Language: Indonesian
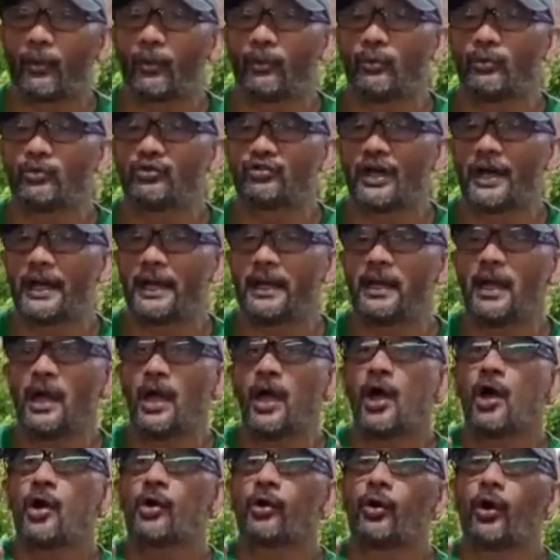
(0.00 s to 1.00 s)
produsen
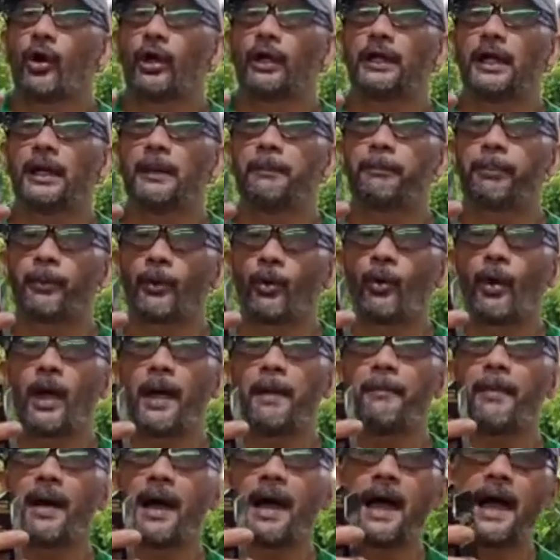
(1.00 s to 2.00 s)
Golden Pro
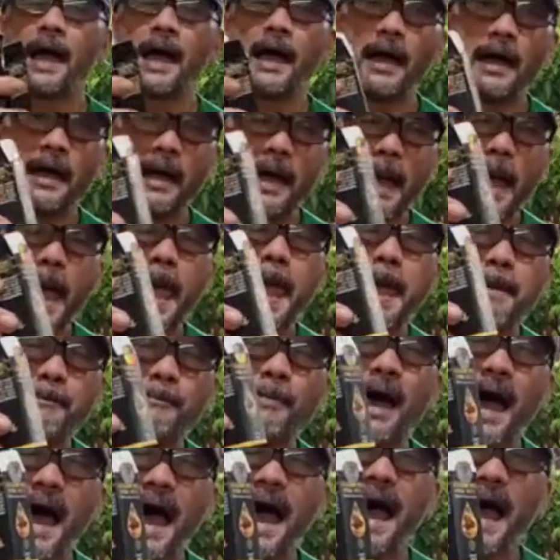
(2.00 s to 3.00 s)
MH,
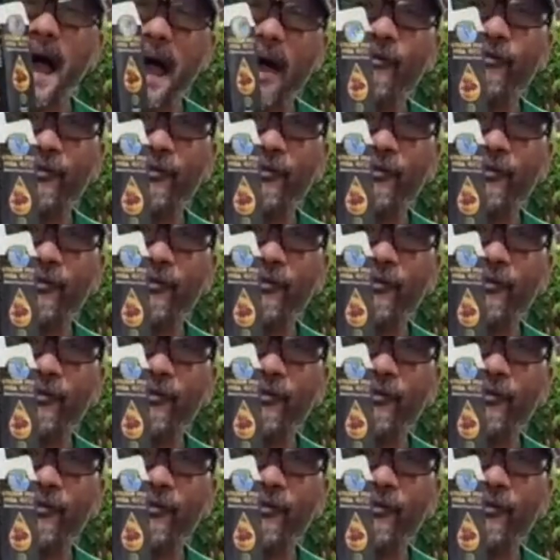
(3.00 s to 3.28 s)
MHA